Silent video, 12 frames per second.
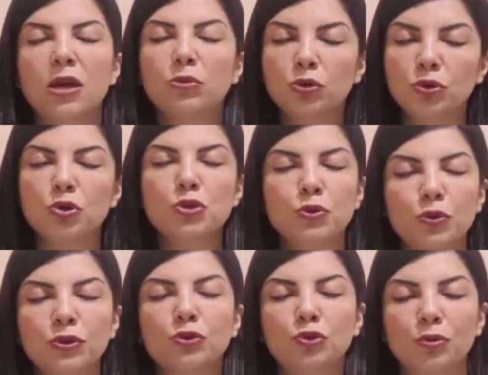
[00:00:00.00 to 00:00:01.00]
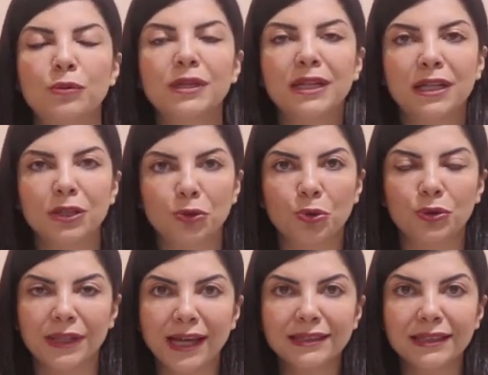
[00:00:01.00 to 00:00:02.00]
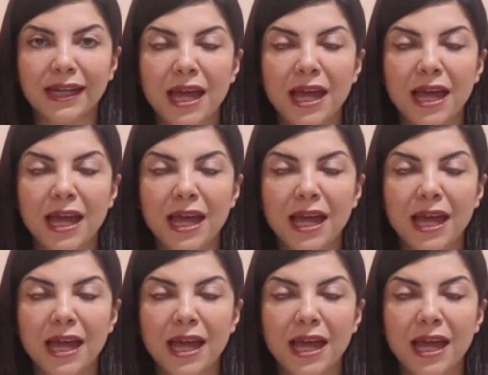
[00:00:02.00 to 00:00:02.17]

Bunu gözümün önünde tutmama gerek yok der